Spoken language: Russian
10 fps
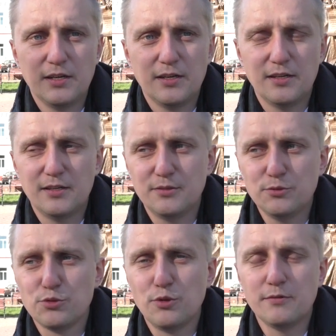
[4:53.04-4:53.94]
э,
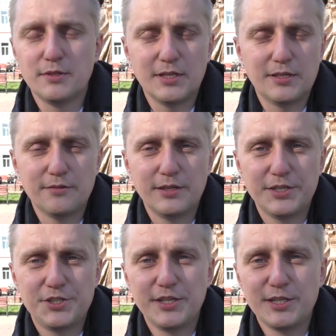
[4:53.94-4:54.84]
ну, условно так
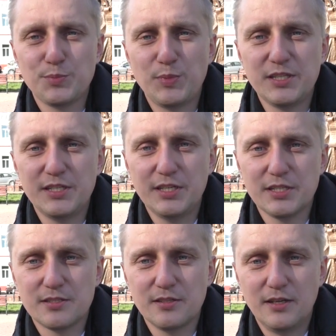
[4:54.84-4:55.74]
говорят, через
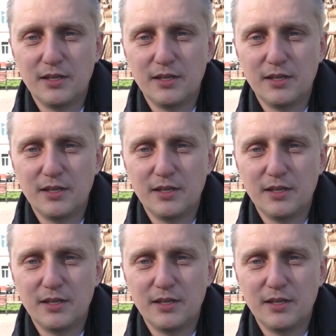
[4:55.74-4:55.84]
подъезд.